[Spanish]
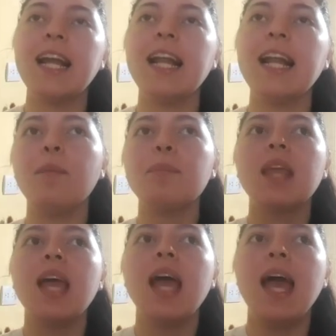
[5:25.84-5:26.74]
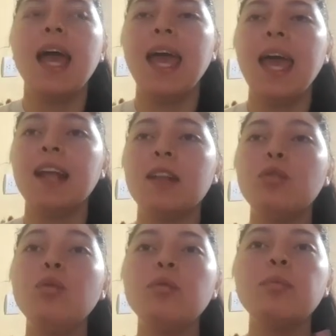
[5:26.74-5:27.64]
Claro. Eh,
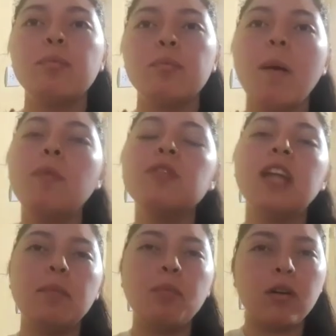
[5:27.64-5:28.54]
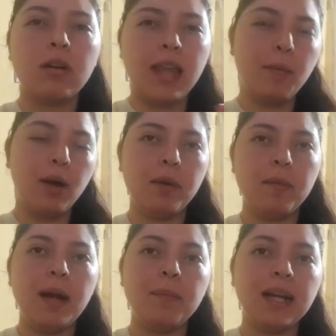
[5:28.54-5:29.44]
tú, vamos a ir por, digamos, la
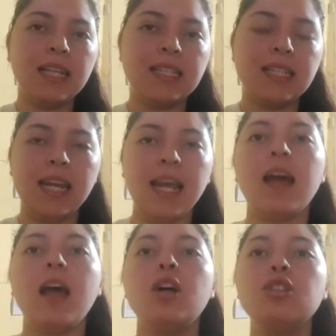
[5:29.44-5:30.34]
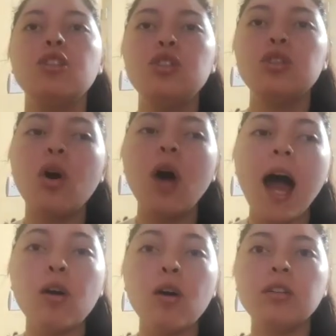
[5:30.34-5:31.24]
primera parte sería, yo
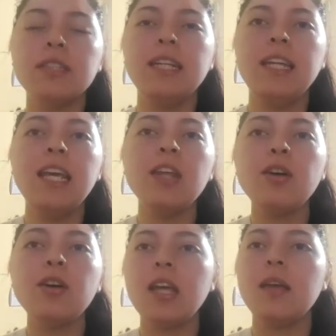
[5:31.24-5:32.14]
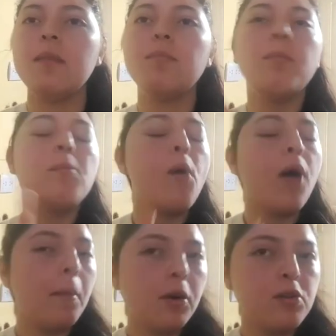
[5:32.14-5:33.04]
hago contenido y
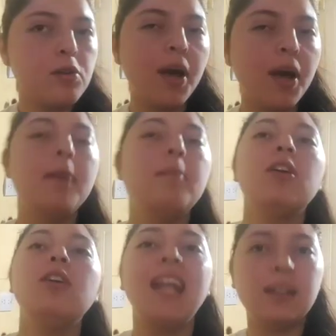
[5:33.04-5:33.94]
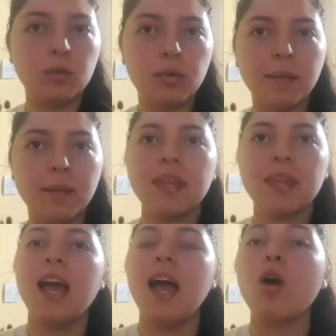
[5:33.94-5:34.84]
pongamos como ejemplo Natura.
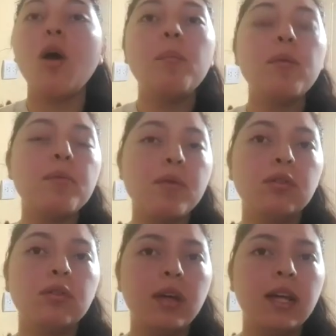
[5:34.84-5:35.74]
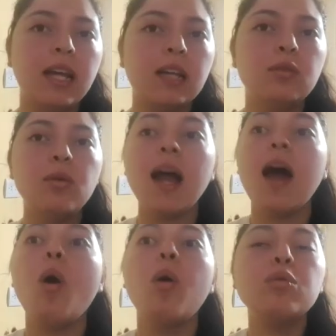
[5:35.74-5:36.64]
Compro productos de
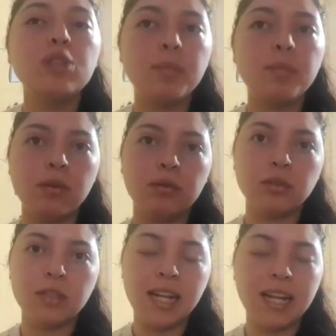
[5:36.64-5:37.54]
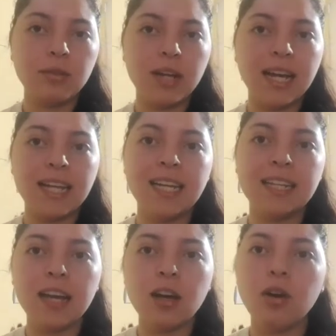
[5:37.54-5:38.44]
Natura o uso productos de Natura que ya
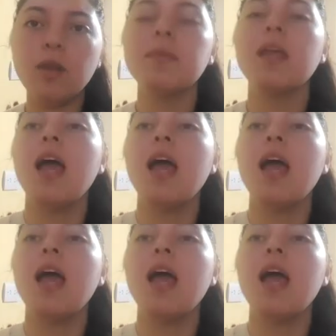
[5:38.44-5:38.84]
tengo.